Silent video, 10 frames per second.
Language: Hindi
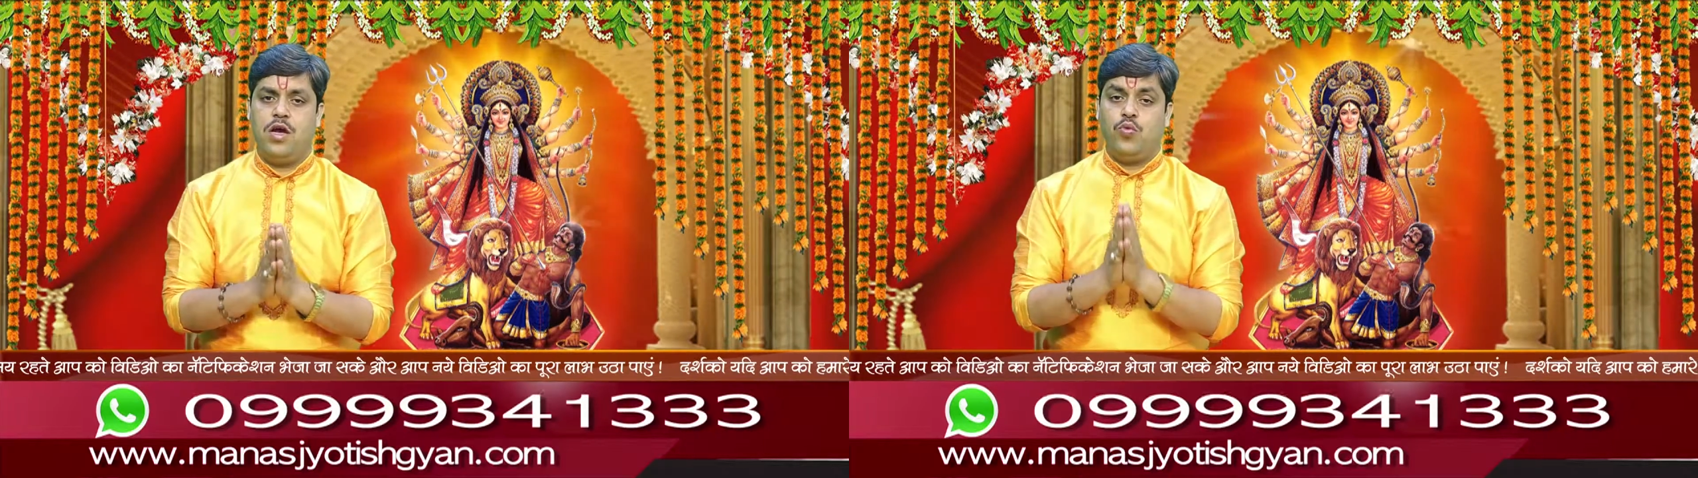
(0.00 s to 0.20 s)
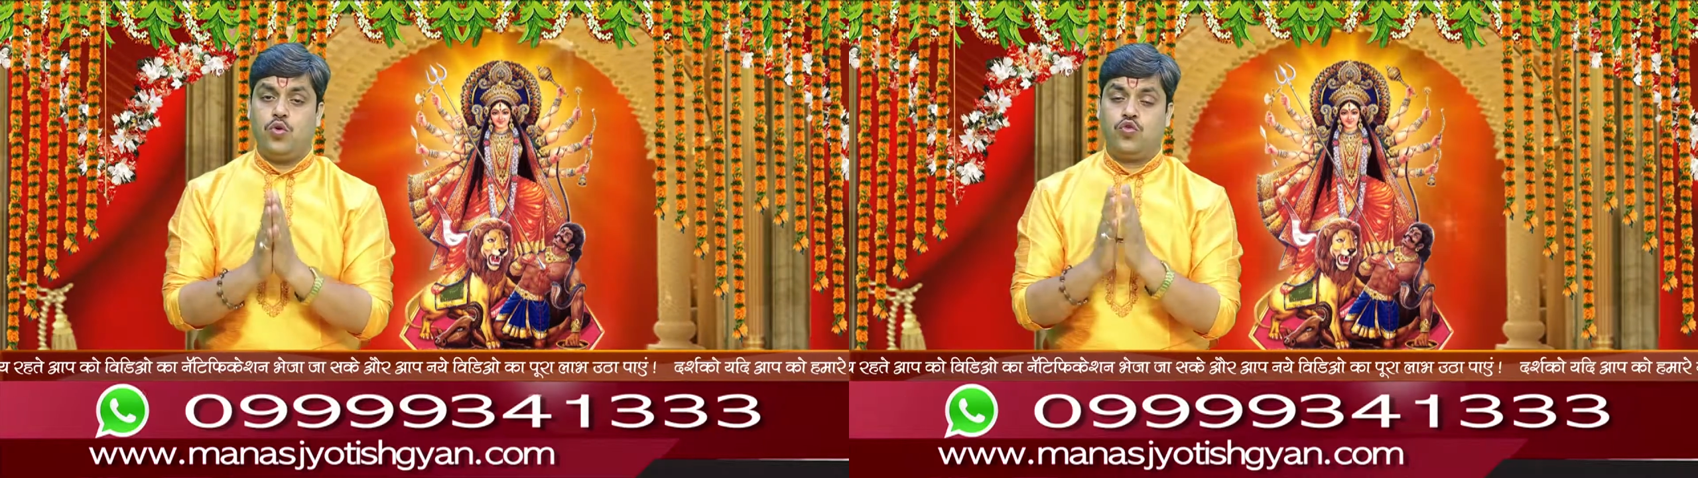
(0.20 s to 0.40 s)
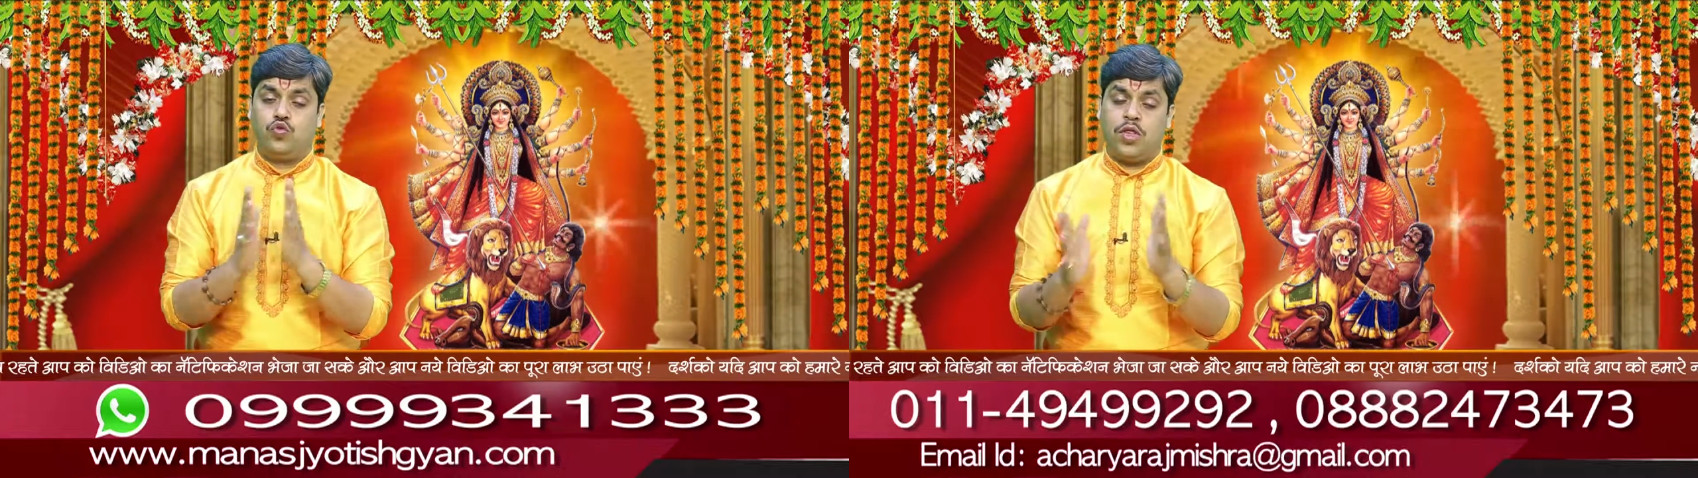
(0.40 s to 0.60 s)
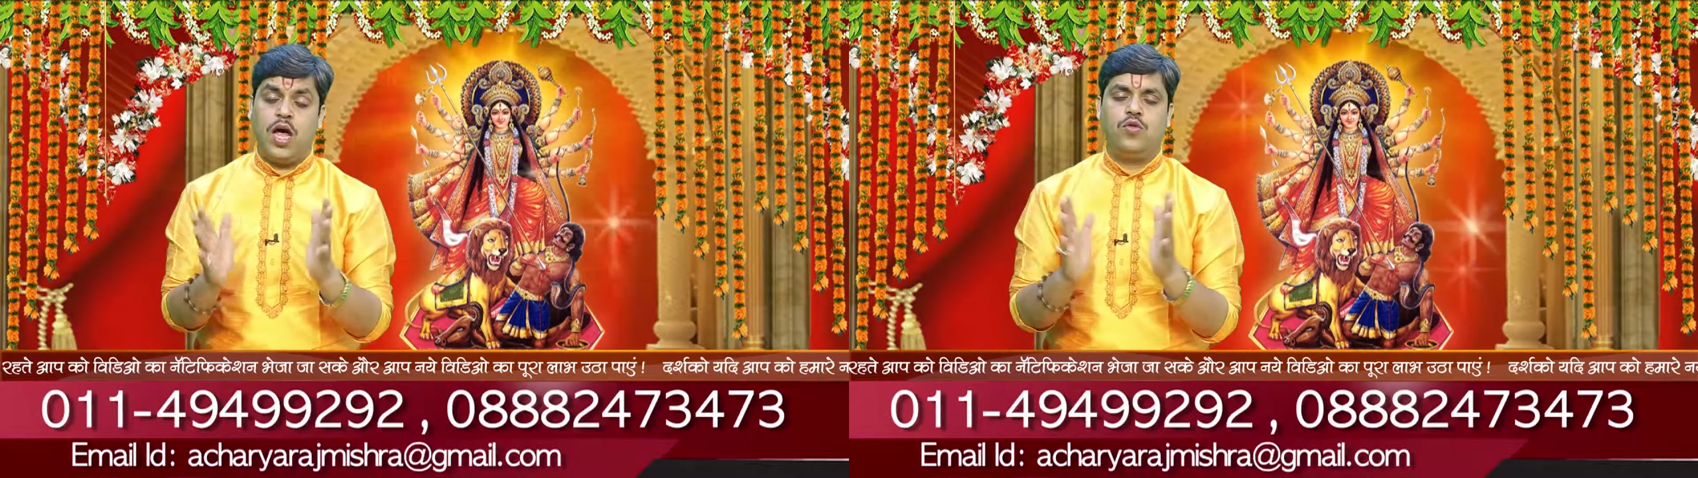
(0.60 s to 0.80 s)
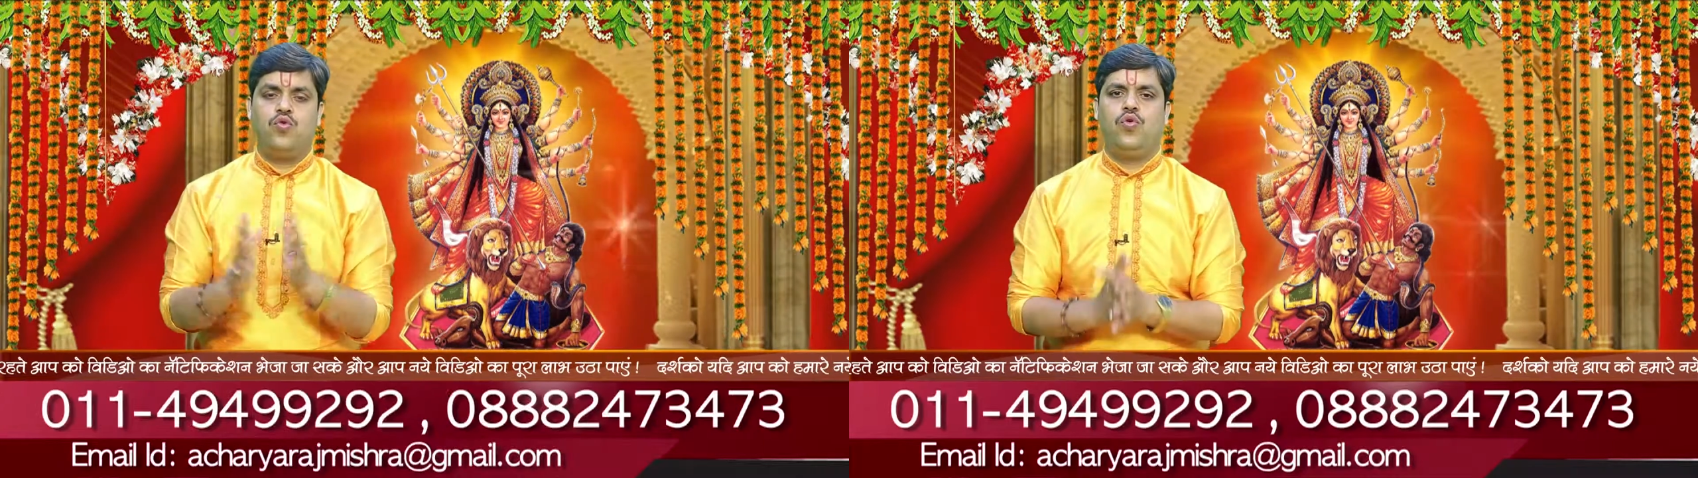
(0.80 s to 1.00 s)
वो
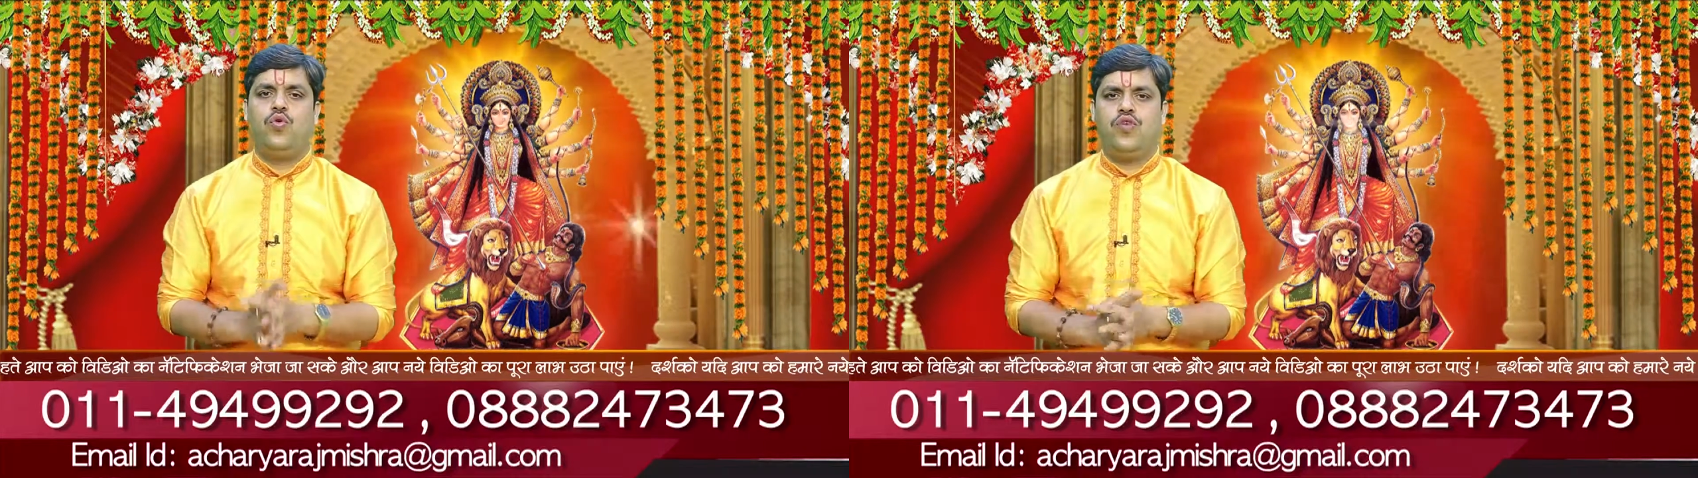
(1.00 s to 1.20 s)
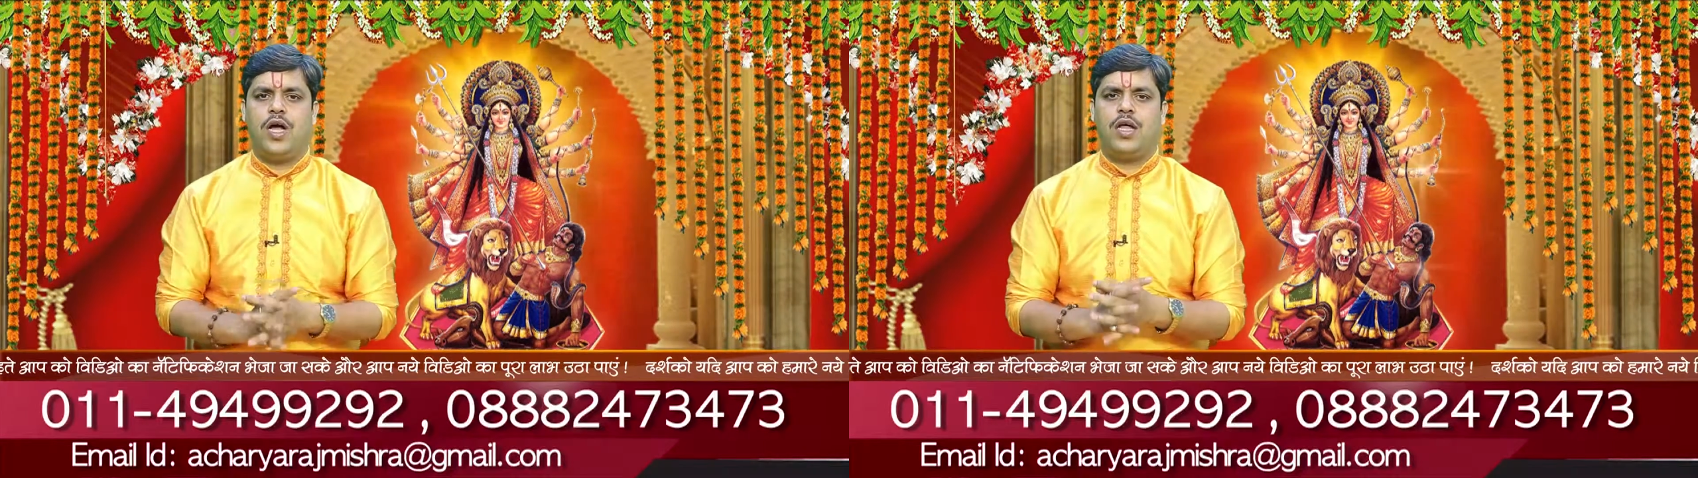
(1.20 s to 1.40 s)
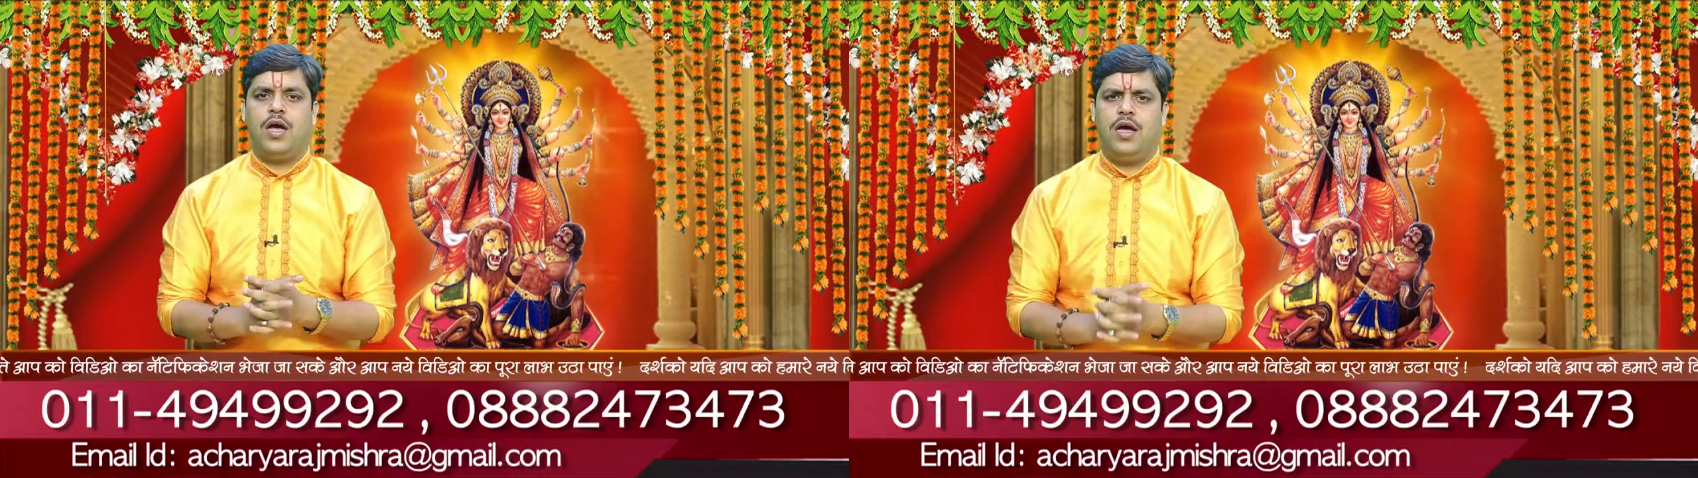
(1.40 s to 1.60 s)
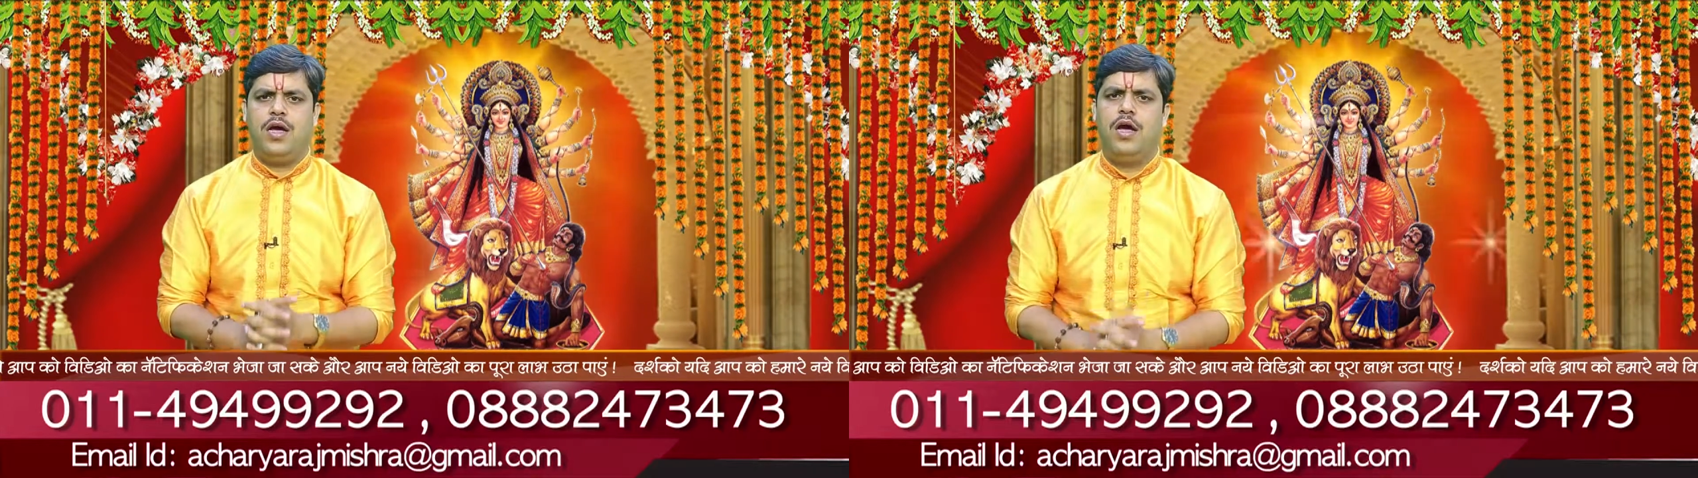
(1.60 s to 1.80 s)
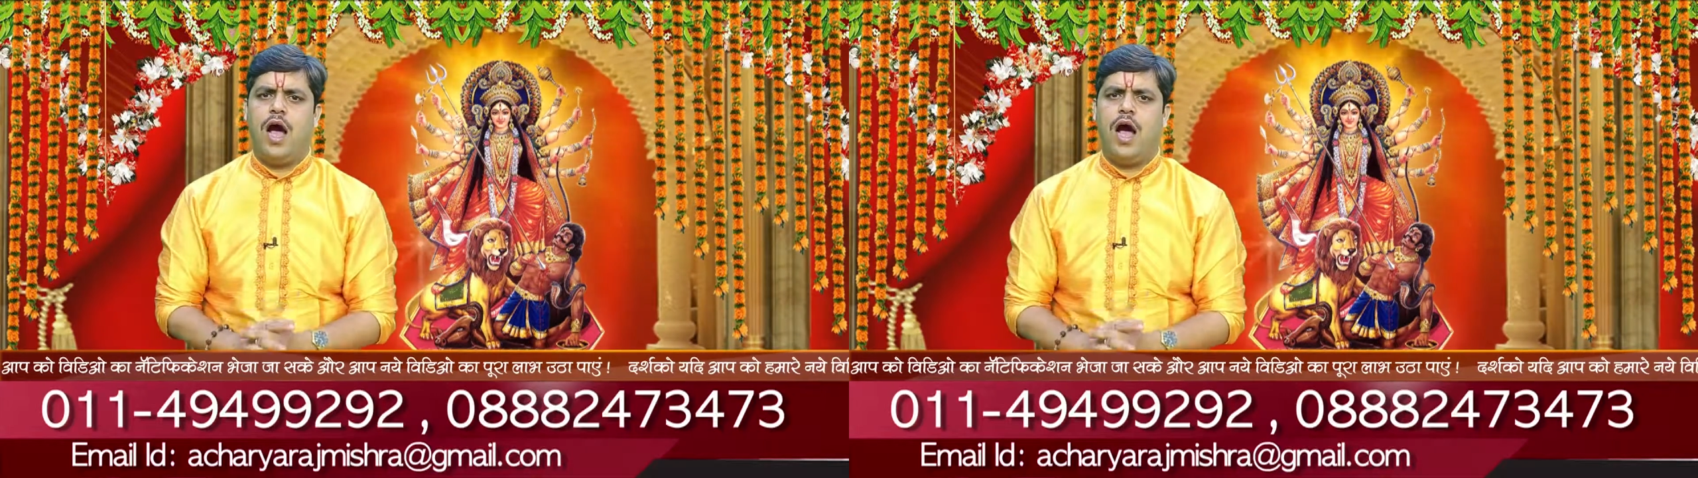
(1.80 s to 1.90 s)
स्वतः दूर हो जाता है